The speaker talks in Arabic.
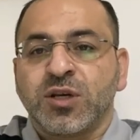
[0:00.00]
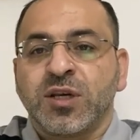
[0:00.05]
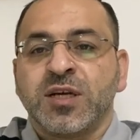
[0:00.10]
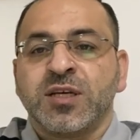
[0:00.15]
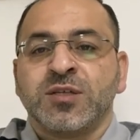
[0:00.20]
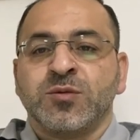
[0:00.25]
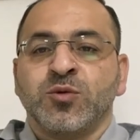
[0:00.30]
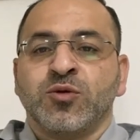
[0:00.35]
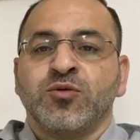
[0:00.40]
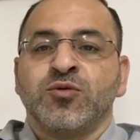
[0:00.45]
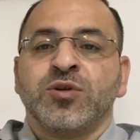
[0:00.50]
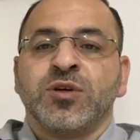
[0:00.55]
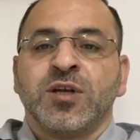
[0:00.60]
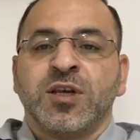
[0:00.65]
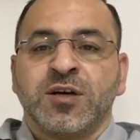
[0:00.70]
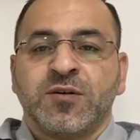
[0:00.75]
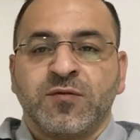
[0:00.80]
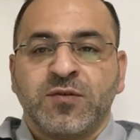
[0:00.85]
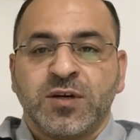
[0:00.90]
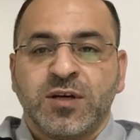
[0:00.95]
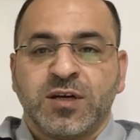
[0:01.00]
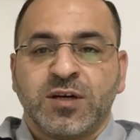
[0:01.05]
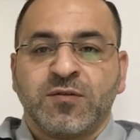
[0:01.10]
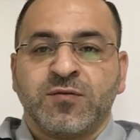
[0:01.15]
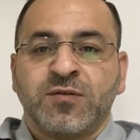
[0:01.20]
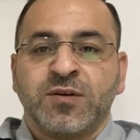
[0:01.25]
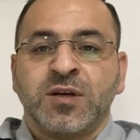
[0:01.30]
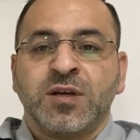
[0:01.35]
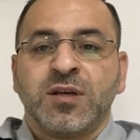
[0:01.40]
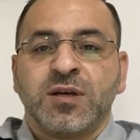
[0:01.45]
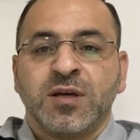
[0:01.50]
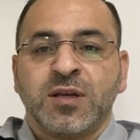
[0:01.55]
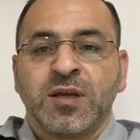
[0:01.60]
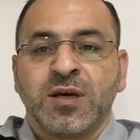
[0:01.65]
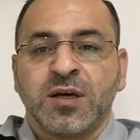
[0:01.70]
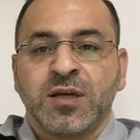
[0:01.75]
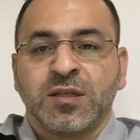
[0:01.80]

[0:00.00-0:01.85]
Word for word: لازم يكون إلك فيها كفيل إلى